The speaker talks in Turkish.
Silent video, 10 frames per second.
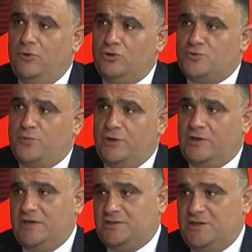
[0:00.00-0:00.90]
Bolu Spor
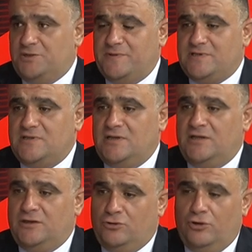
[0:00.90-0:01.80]
karşılaşmasında
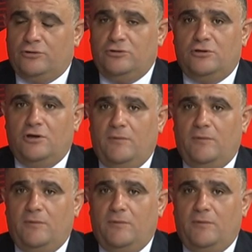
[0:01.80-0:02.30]
da gördük.